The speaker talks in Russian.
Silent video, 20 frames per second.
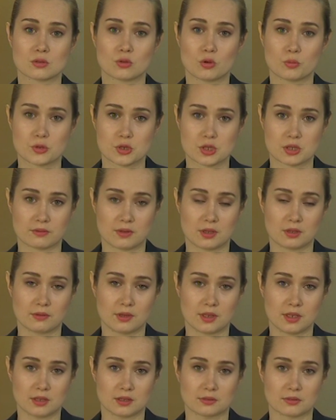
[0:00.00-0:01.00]
общества
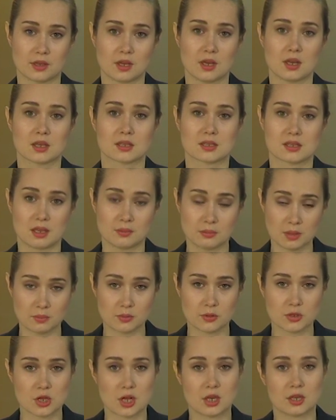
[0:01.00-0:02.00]
инвалидов. Самое
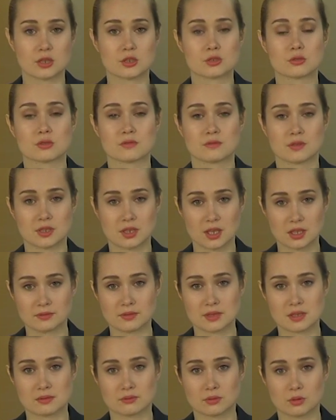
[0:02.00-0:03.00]
печальное, что звонят в
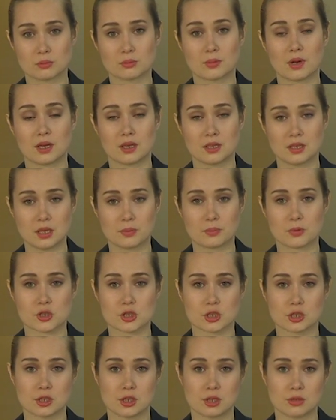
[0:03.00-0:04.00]
основном больные
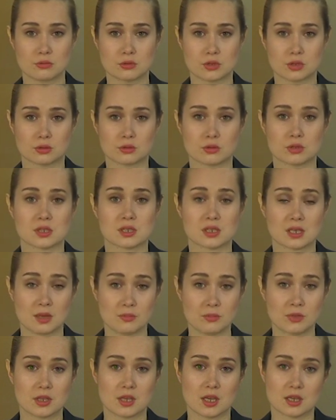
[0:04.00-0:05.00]
пожилые люди, то есть
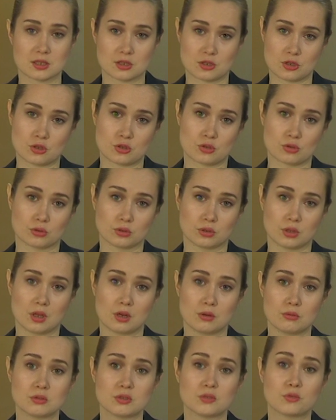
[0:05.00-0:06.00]
самые незащищенные.
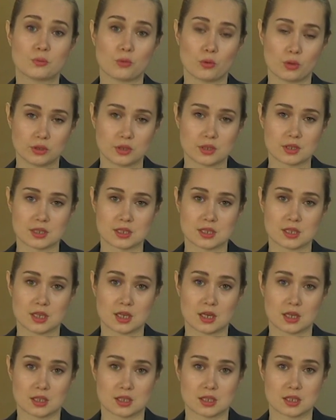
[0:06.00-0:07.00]
Люди в полной
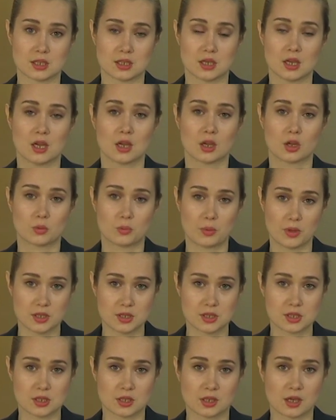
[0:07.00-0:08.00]
растерянности. К
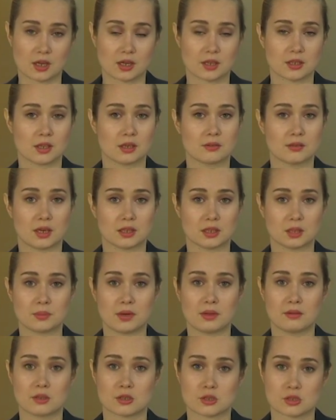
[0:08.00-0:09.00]
пенсии, как они говорят,
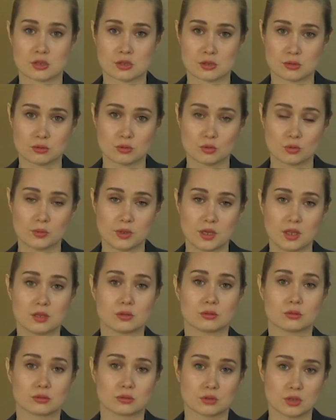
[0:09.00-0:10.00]
добавили 600 рублей,
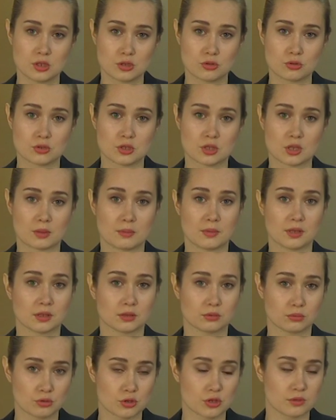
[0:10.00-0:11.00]
но тысячу из кармана
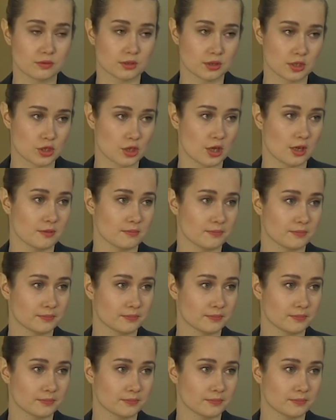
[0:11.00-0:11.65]
тут же вытащили.